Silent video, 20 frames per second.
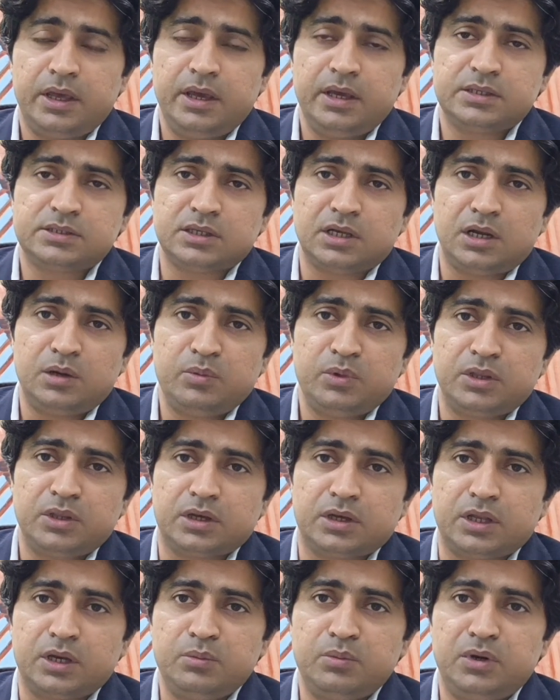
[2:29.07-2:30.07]
कि एक साल में
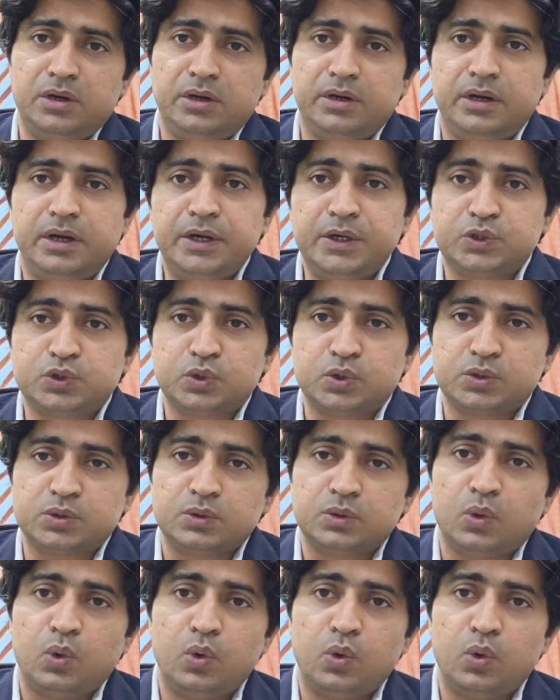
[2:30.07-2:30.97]
तकरीबन डेढ़ सौ